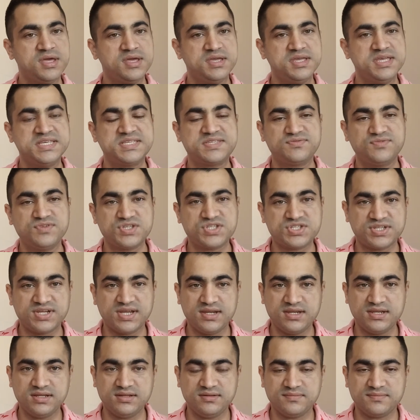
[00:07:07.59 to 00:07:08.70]

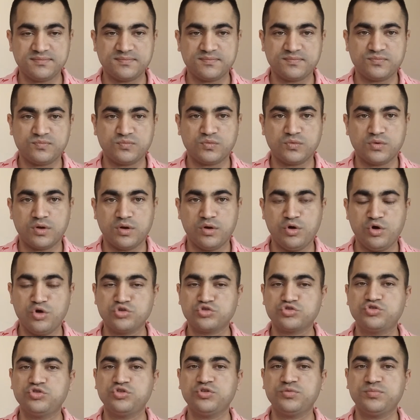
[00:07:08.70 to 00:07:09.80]
İsviçre'nin
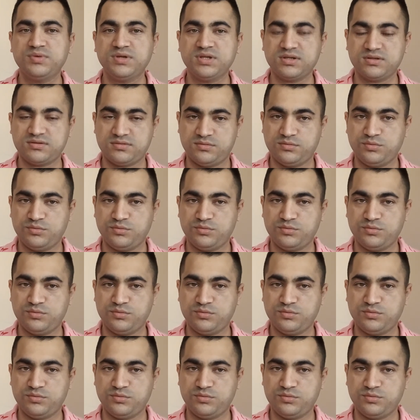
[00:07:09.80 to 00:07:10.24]
özgür bir